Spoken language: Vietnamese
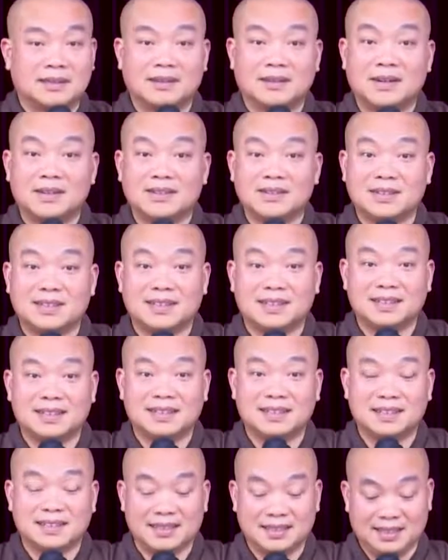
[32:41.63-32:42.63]
rõ chưa?
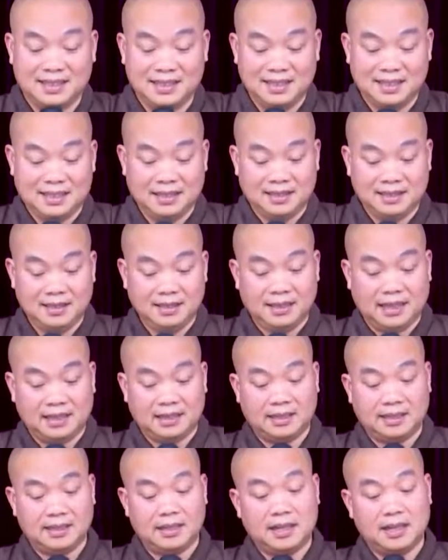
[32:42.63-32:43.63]
Như
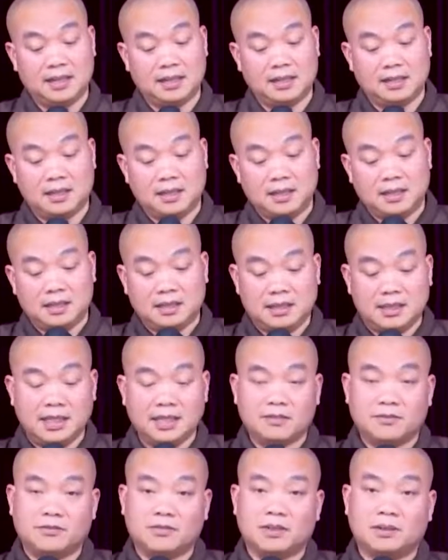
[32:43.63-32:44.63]
vậy thì ở đây
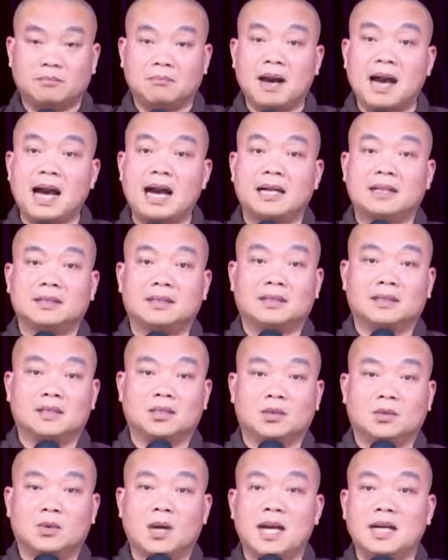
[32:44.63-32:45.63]
xét vào ba
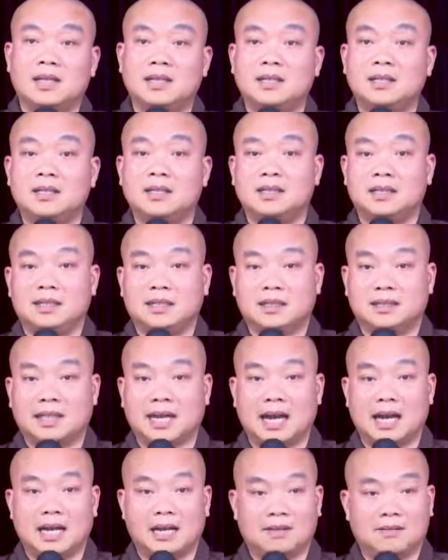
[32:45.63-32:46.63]
thời quá khứ, hiện
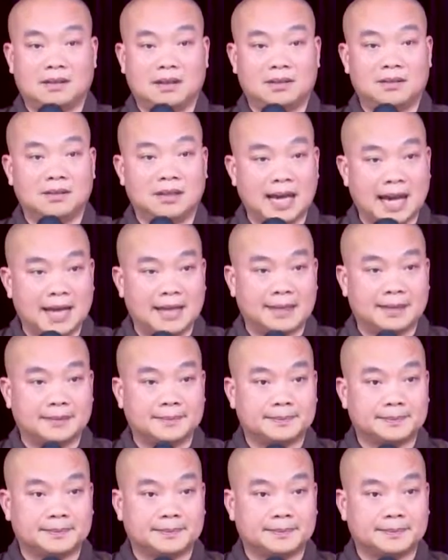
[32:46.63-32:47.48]
tại và tương lai,